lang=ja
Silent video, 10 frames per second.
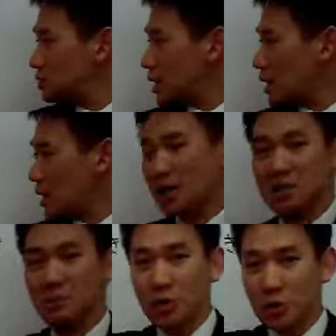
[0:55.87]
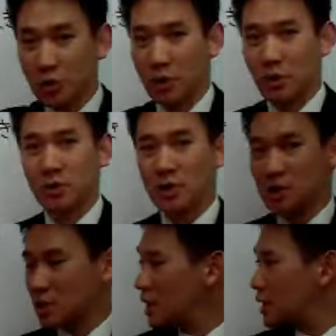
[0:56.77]
まあ、始めるというようなことで
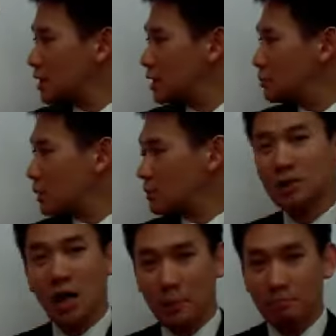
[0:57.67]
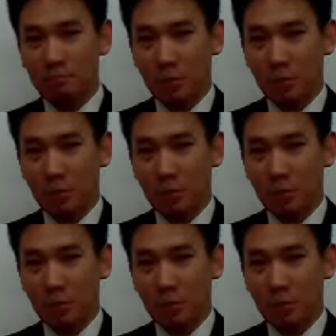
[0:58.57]
すね。まあ、皆さん、